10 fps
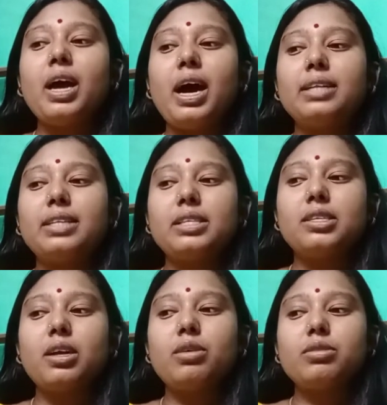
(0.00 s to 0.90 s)
আর
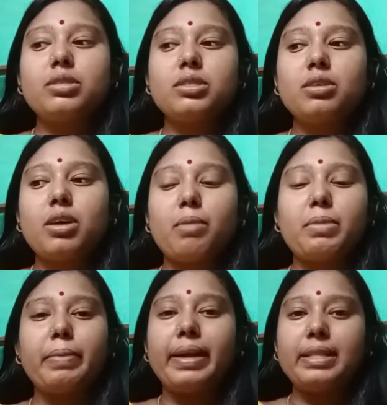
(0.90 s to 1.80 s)
তাছাড়া হচ্ছে
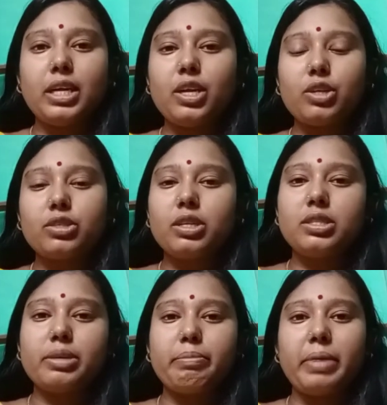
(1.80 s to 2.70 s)
আমার বাড়ি থেকে ডক্টরের
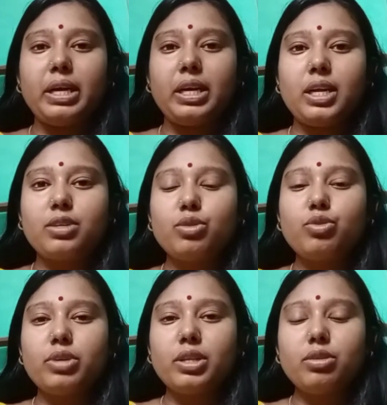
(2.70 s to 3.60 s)
চেম্বারটা একটু
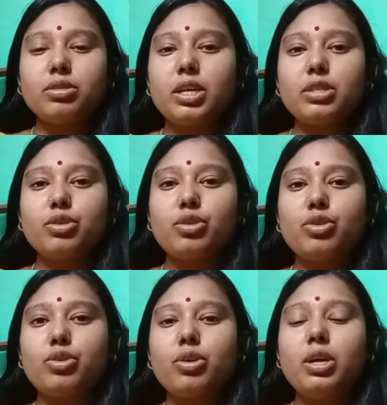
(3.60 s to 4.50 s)
দূরে তো যার জন্য
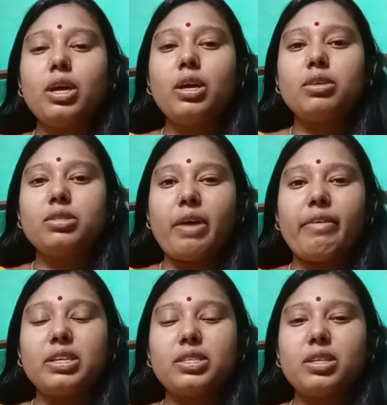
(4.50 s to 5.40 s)
যাওয়া
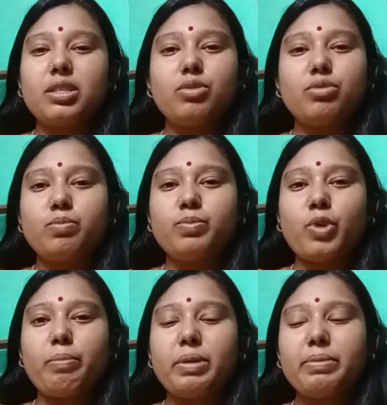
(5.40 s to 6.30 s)
আসাতেও
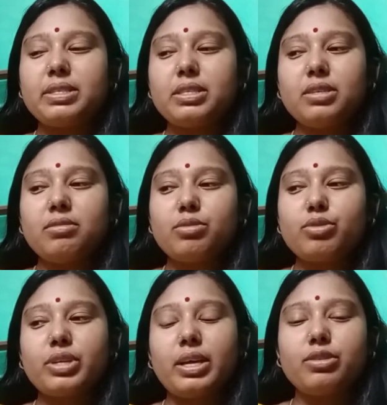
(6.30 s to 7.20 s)
প্রবলেম আছে তো
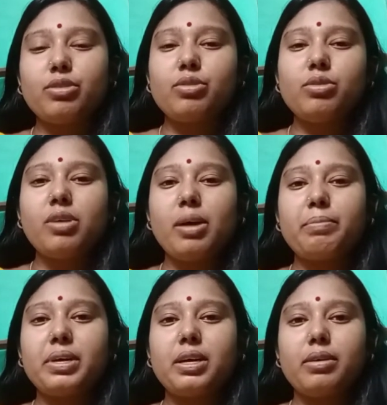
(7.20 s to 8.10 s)
সেই জন্য
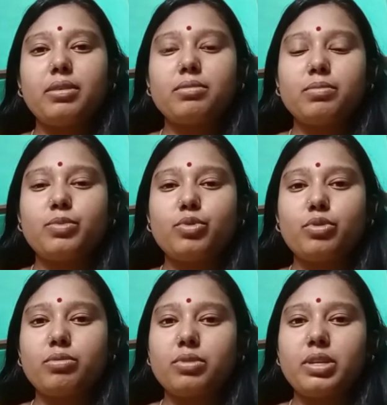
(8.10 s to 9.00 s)
আমরা পুরো
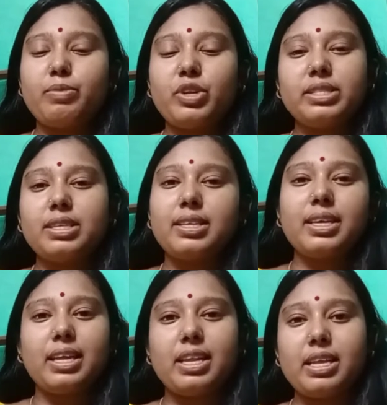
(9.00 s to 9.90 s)
নেবুলাইজারটা
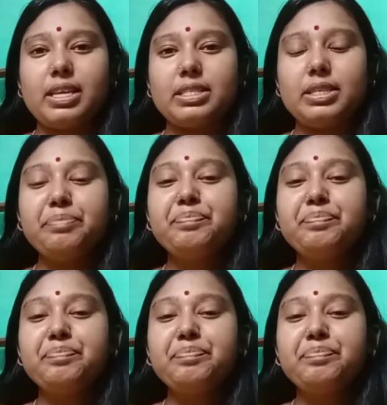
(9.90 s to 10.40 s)
কিনে নিয়েছি